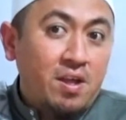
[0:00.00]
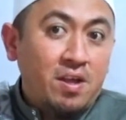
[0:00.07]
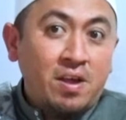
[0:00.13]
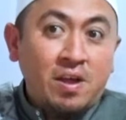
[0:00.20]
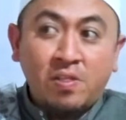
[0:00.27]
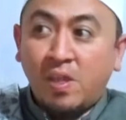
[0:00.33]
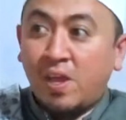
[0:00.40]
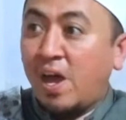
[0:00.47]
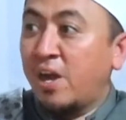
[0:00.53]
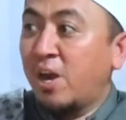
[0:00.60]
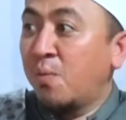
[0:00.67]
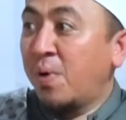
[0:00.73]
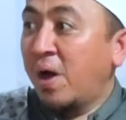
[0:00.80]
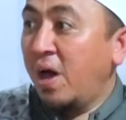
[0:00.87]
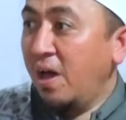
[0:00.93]
Ketika
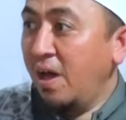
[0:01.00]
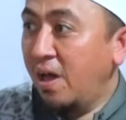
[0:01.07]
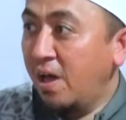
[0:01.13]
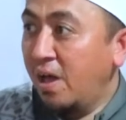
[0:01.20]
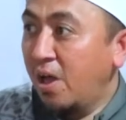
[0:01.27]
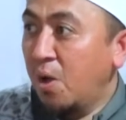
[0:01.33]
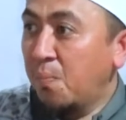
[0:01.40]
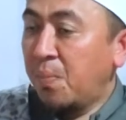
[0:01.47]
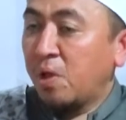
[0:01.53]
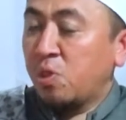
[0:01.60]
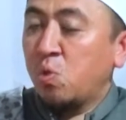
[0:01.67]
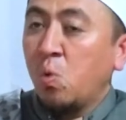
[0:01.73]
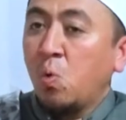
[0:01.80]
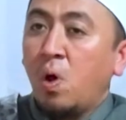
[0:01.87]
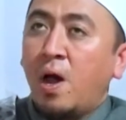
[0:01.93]
ada apa?
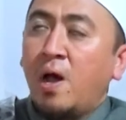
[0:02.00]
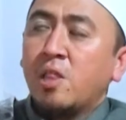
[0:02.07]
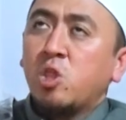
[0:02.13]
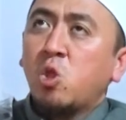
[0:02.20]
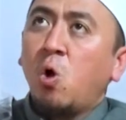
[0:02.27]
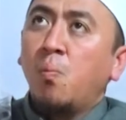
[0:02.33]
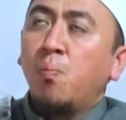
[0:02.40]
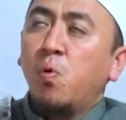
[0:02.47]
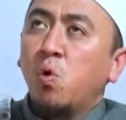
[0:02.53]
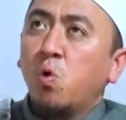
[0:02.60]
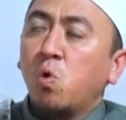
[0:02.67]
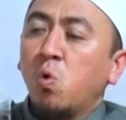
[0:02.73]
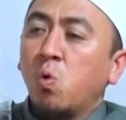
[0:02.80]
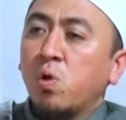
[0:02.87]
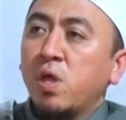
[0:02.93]
patung
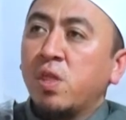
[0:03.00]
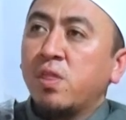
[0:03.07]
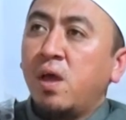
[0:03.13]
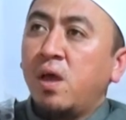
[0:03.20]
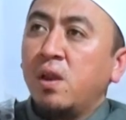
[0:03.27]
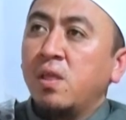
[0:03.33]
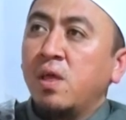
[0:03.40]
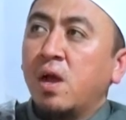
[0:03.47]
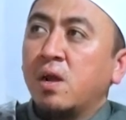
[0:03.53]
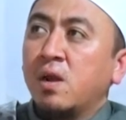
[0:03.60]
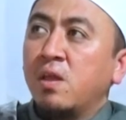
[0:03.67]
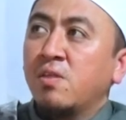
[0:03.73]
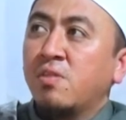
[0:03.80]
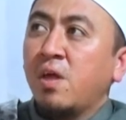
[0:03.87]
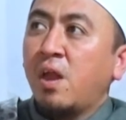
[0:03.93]
ataupun lukisan yang
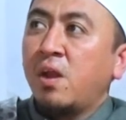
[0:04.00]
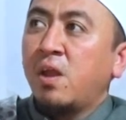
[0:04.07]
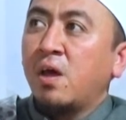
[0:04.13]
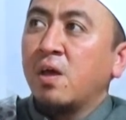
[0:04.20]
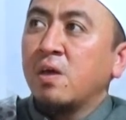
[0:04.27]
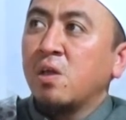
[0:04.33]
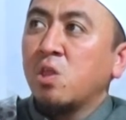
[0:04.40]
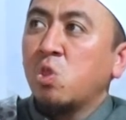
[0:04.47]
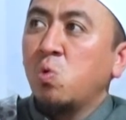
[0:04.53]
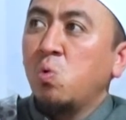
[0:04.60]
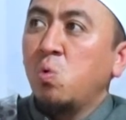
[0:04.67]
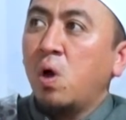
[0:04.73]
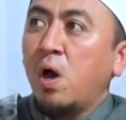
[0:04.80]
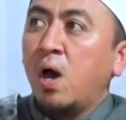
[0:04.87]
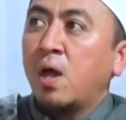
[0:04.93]
di sana
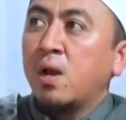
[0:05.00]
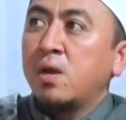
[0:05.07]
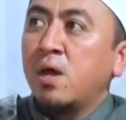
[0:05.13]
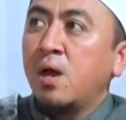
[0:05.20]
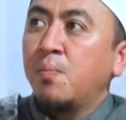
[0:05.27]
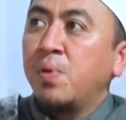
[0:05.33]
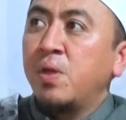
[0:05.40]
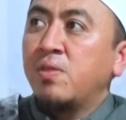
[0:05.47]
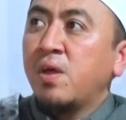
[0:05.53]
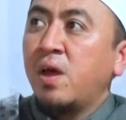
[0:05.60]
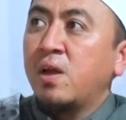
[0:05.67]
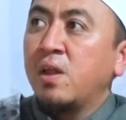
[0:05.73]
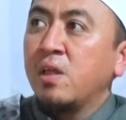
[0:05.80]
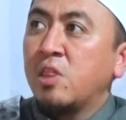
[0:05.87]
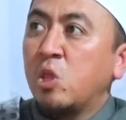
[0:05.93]
itu ada bisa
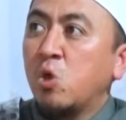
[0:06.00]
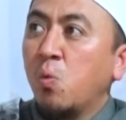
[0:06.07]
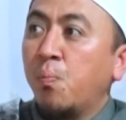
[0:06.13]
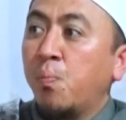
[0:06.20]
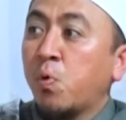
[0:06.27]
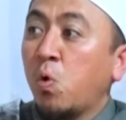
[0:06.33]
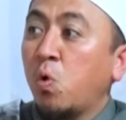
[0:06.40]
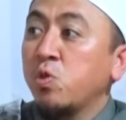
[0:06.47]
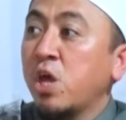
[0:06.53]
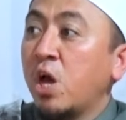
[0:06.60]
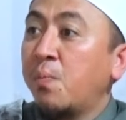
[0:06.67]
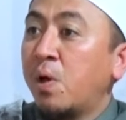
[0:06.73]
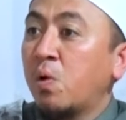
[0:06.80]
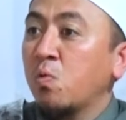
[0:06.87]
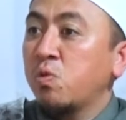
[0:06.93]
ditiup
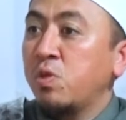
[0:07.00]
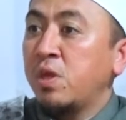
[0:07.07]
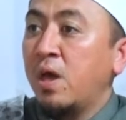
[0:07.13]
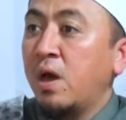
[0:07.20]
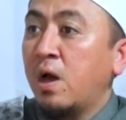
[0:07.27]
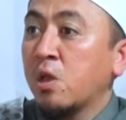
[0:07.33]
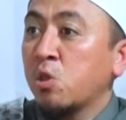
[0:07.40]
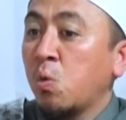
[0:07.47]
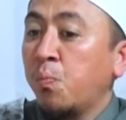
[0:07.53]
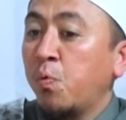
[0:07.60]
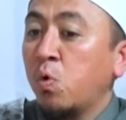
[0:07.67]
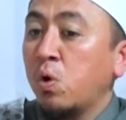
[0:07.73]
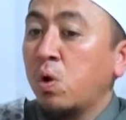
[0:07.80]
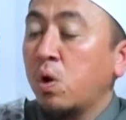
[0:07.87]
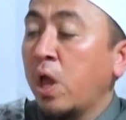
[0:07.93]
ruhnya manusia
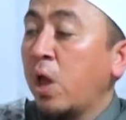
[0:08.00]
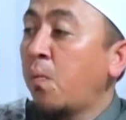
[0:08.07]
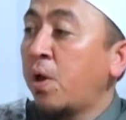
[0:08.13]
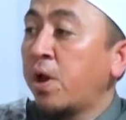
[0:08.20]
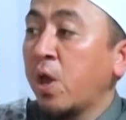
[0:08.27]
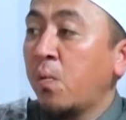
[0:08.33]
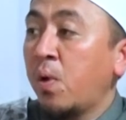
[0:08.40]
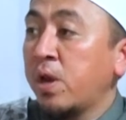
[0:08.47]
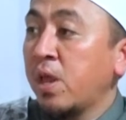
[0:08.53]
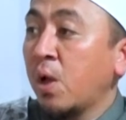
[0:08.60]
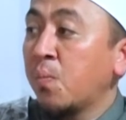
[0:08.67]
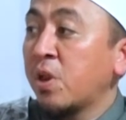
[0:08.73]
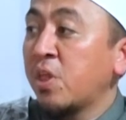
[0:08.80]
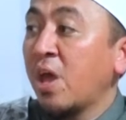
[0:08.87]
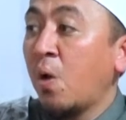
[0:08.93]
ataupun hewan-hewan
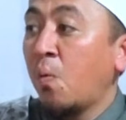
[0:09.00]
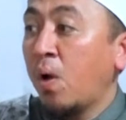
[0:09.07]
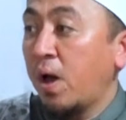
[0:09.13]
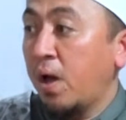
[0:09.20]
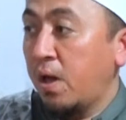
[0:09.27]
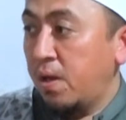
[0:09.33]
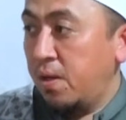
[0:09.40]
yang bernyawa.